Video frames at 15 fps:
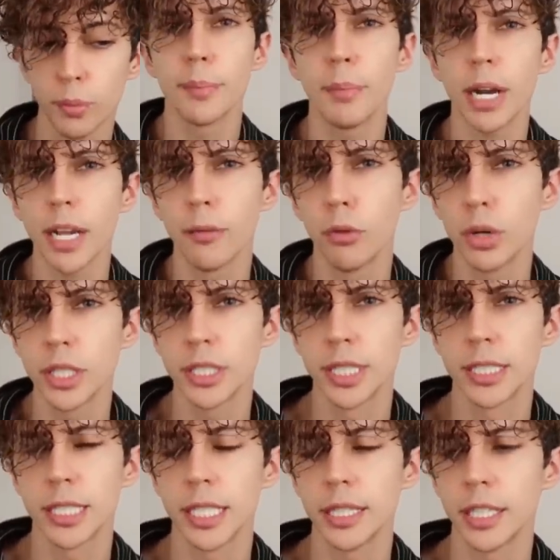Sembra che
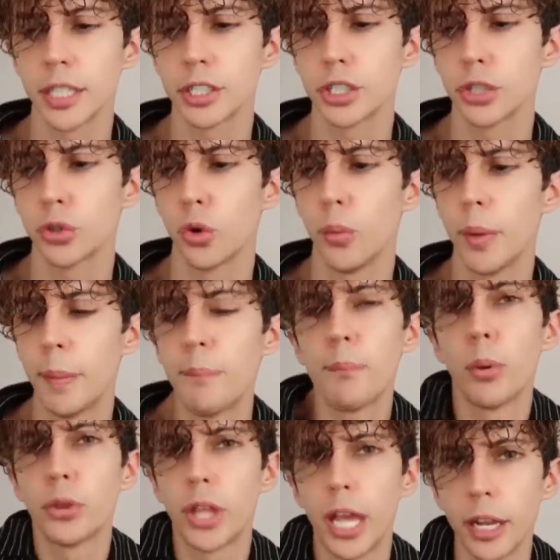volesse sentirsi come
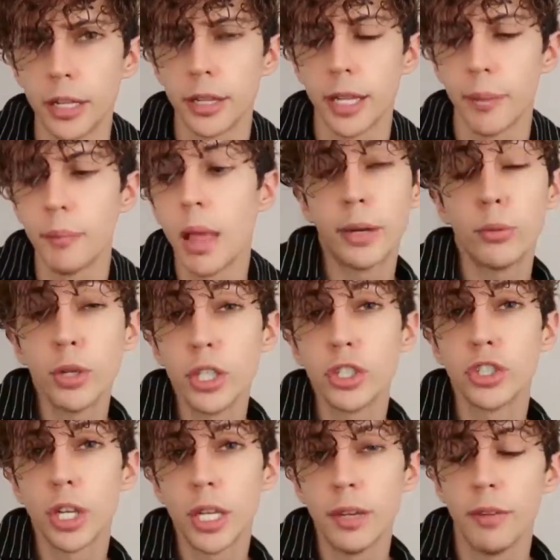potente e
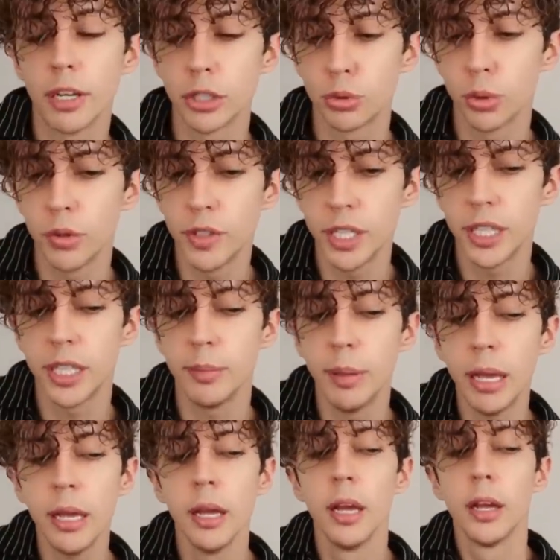quindi sceglieva le sue
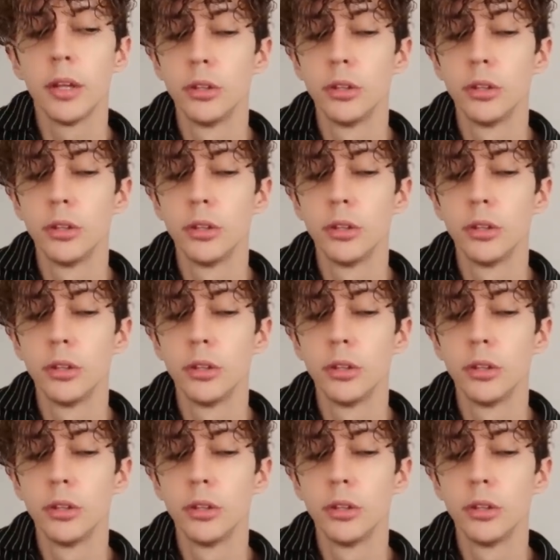vittime